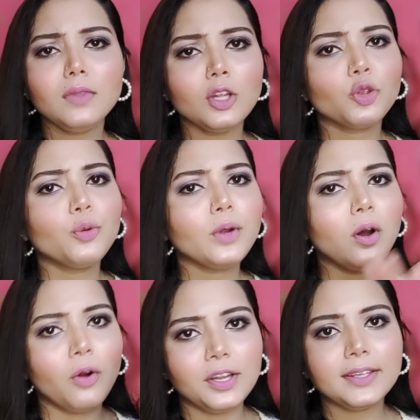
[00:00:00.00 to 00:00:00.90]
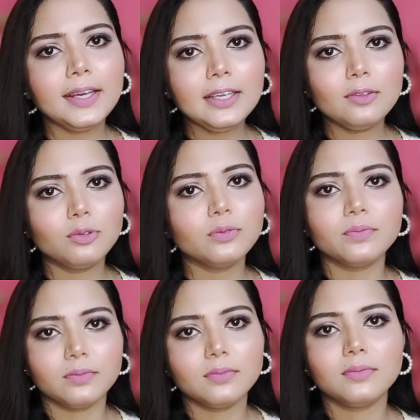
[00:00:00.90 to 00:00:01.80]
তোমরা অনেকে কিন্তু
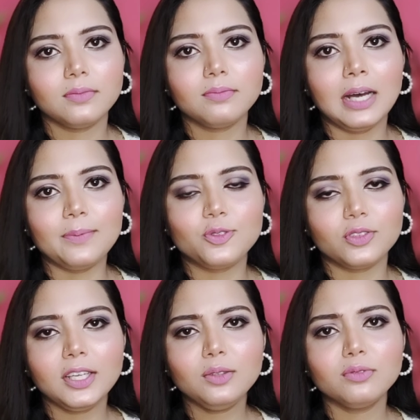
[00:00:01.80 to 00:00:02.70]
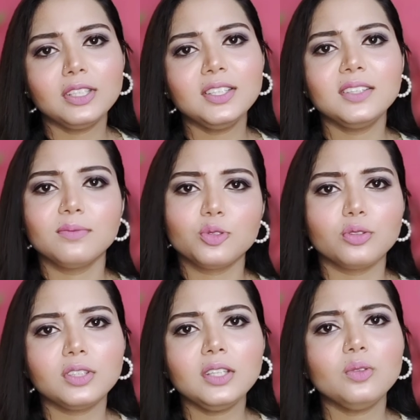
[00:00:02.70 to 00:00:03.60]
ভাবছো তাই তো দিদি
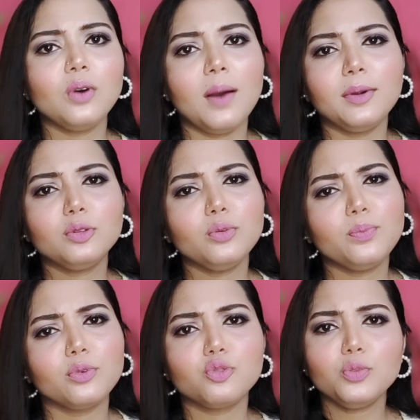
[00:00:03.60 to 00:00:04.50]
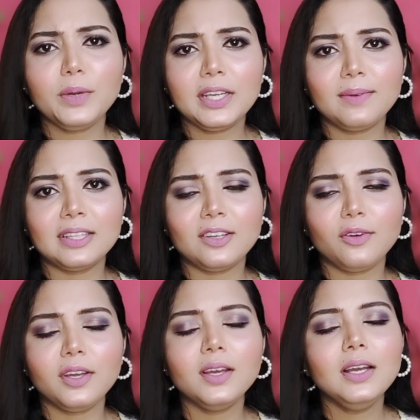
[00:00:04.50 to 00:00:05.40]
সত্যিই তো আমার তো প্রচুর পেটে ব্যথা
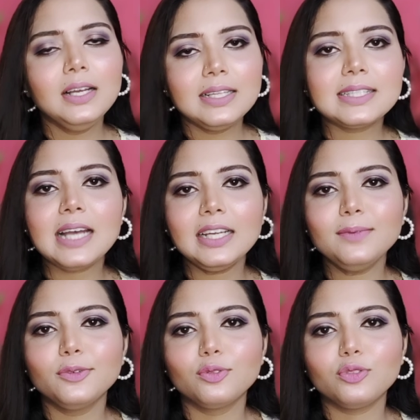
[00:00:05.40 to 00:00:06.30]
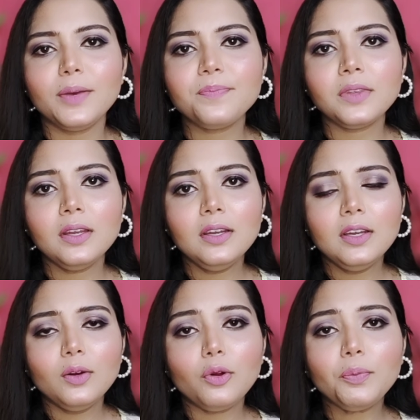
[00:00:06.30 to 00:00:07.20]
হয় জানি বন্ধুরা
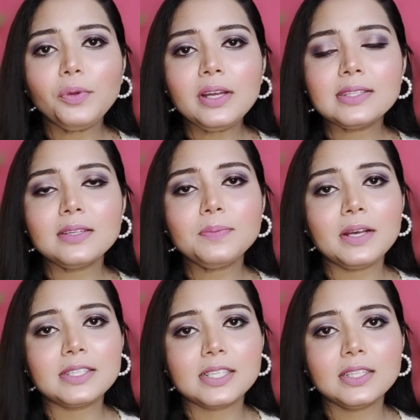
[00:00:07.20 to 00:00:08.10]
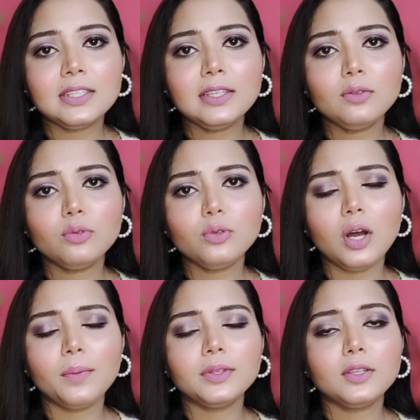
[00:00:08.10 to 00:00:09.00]
ওই প্রেসের পাঁচটা দিন কিন্তু
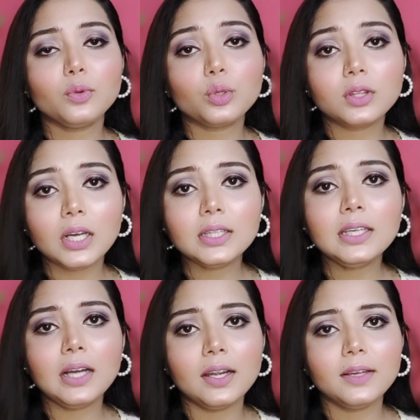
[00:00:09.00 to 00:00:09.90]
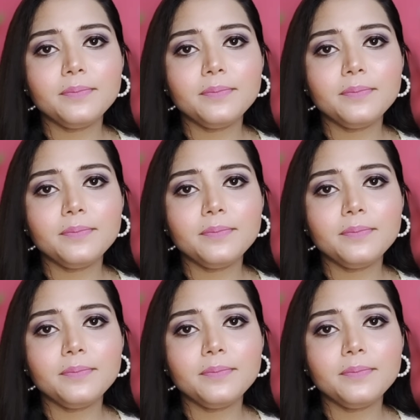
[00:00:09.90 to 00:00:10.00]
আমাদের অত্যাধিক হারে